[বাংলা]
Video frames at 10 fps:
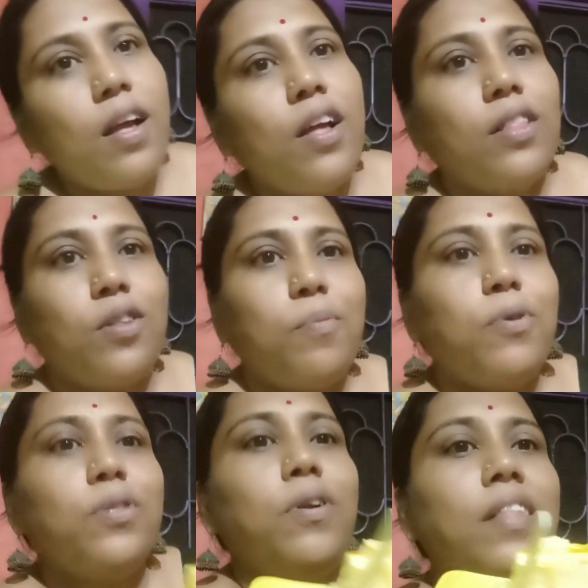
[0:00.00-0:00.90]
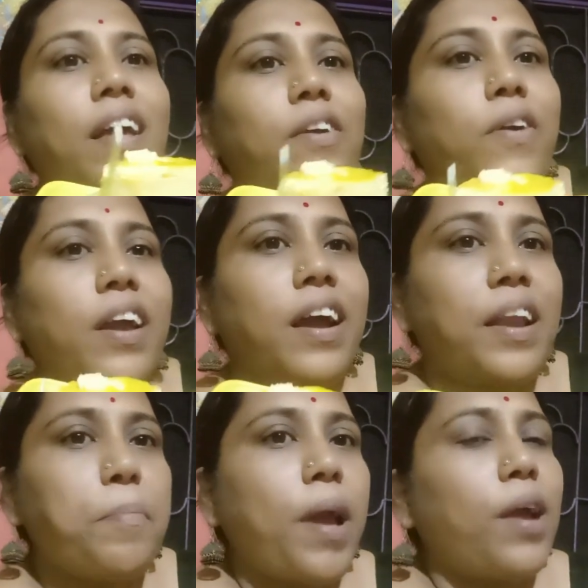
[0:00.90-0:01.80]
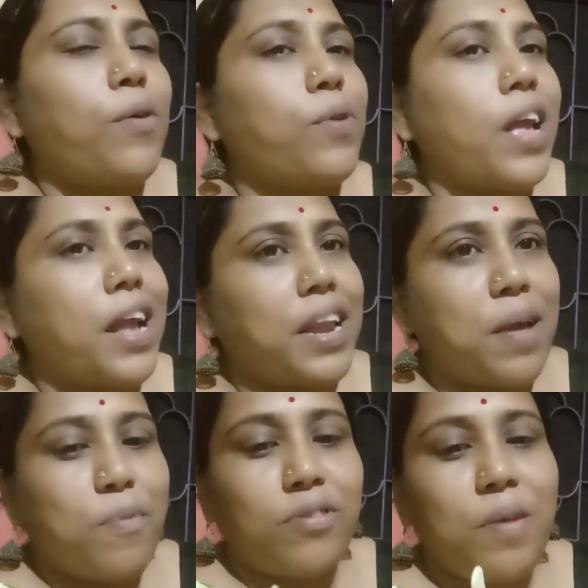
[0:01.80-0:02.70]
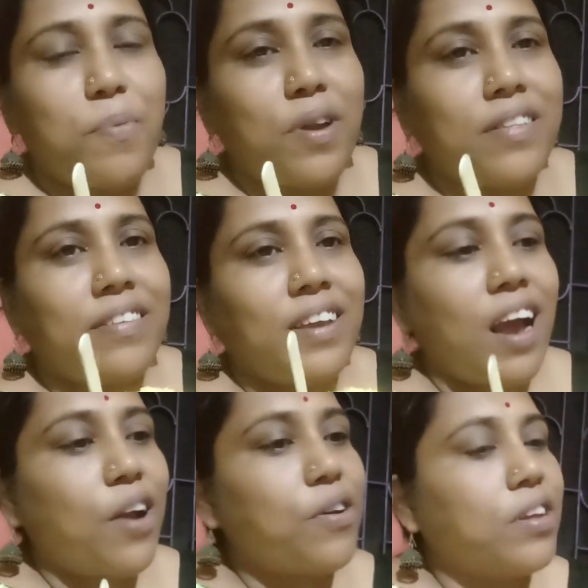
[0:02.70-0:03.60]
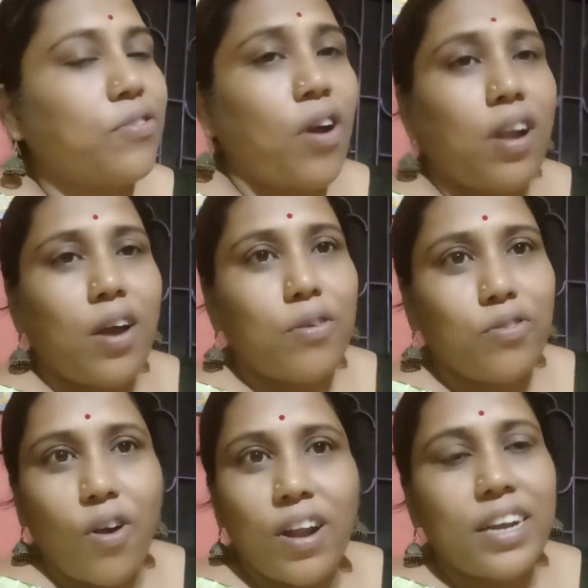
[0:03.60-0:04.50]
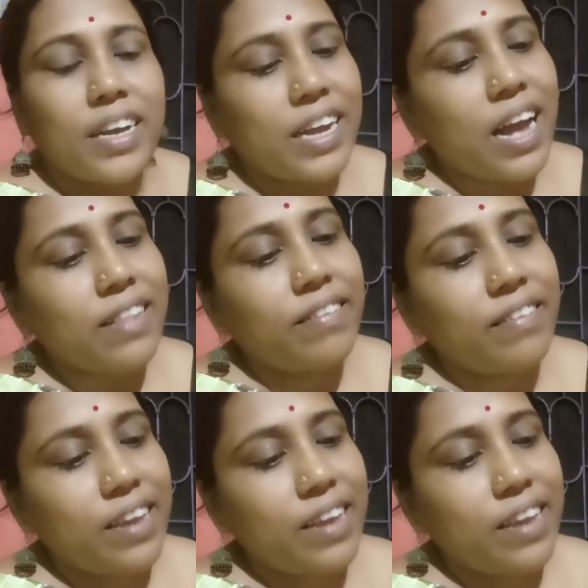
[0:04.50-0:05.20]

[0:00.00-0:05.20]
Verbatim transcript: তো বন্ধুরা দেখো এখানে ম্যাঙ্গো কেক নিয়ে বসে পড়েছি আর ওইদিকে স্বর্ণাঙ্ক চকলেট কেক খাচ্ছে